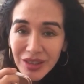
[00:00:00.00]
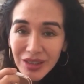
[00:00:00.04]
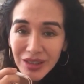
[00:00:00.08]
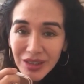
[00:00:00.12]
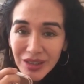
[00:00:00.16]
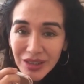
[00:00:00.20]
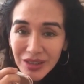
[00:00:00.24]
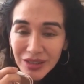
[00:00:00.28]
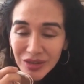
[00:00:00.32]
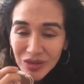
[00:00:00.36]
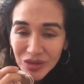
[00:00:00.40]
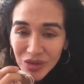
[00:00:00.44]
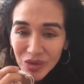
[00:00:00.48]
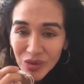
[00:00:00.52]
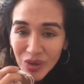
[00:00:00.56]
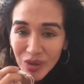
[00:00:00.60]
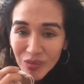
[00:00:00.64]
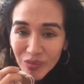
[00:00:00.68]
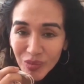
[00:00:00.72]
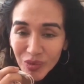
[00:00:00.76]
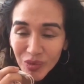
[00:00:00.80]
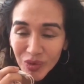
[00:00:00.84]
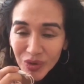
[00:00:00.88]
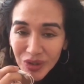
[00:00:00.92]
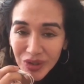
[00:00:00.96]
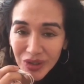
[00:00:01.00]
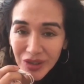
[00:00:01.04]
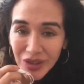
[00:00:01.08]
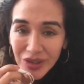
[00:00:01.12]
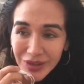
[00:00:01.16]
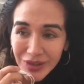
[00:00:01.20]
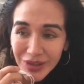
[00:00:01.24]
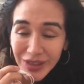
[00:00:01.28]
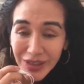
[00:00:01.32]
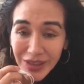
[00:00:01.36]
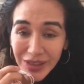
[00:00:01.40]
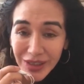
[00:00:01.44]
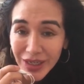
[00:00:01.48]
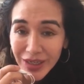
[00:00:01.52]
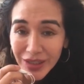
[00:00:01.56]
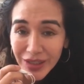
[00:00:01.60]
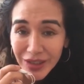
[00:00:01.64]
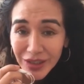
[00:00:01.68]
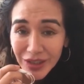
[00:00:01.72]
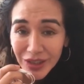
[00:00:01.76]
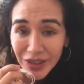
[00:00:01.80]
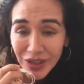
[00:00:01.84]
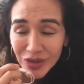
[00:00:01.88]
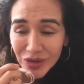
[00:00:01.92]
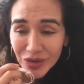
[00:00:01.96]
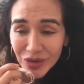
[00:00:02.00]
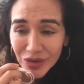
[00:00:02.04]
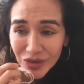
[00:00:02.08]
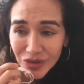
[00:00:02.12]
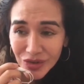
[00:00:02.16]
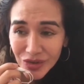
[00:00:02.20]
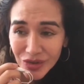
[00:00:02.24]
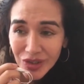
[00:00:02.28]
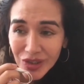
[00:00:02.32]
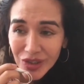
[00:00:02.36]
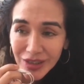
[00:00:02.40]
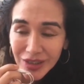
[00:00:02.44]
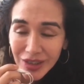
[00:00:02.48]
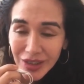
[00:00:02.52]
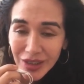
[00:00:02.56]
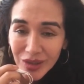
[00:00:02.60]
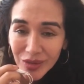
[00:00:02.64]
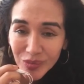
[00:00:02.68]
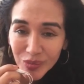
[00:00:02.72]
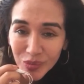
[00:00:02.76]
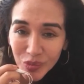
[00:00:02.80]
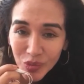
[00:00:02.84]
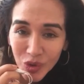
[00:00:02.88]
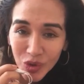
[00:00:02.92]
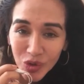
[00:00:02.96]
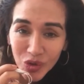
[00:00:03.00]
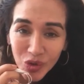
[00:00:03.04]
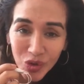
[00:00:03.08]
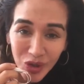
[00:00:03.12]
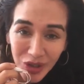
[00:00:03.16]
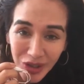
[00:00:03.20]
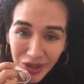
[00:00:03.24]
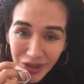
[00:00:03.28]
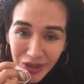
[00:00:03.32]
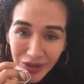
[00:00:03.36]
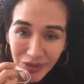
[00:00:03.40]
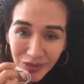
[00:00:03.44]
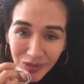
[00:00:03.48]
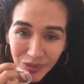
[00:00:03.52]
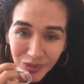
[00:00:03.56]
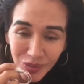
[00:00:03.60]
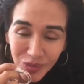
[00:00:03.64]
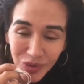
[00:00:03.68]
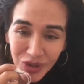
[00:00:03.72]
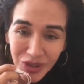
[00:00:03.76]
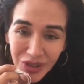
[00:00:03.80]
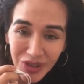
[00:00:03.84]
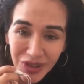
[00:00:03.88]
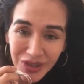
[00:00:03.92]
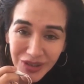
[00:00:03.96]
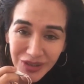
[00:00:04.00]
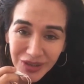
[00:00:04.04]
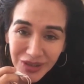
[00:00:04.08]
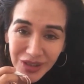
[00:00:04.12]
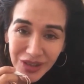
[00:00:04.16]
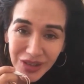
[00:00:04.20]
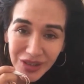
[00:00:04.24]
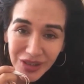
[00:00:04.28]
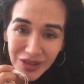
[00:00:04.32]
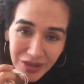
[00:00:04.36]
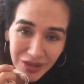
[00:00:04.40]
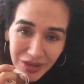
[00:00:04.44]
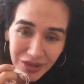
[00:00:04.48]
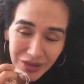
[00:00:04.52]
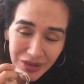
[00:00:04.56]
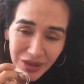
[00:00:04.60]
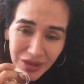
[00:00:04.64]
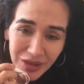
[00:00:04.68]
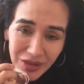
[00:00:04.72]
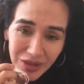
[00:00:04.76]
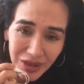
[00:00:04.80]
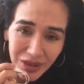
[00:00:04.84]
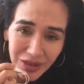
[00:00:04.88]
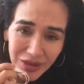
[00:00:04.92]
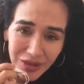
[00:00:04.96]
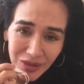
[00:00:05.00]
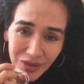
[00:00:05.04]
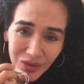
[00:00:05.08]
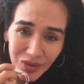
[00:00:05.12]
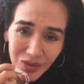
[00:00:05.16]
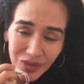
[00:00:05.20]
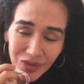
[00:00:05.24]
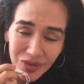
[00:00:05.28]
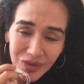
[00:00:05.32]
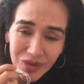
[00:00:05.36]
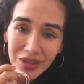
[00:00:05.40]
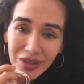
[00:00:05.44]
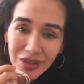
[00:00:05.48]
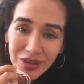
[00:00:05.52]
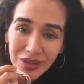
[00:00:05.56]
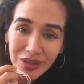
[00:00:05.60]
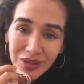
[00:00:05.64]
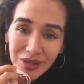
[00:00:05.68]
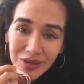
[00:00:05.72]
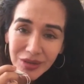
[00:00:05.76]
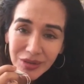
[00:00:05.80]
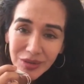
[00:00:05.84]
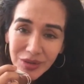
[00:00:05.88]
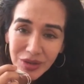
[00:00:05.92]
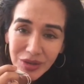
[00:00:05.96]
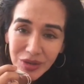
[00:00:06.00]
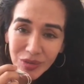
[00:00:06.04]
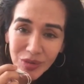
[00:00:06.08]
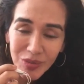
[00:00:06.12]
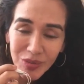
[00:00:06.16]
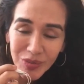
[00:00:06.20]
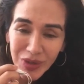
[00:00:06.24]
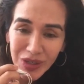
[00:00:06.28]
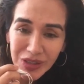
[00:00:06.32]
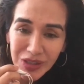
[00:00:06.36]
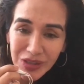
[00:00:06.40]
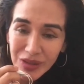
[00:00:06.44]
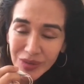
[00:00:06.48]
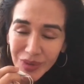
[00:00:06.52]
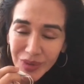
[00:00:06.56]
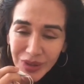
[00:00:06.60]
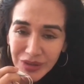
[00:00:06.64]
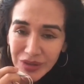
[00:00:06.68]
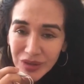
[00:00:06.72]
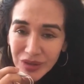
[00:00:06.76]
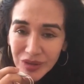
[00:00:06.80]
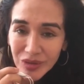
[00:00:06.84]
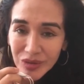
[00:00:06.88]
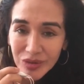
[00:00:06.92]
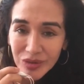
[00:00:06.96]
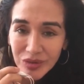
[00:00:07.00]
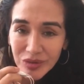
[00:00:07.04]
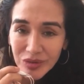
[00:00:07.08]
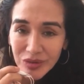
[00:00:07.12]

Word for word: Esto va a poder generar en ellos que cuando lean puedan hacer intertextos. Eh, eso me parece básico.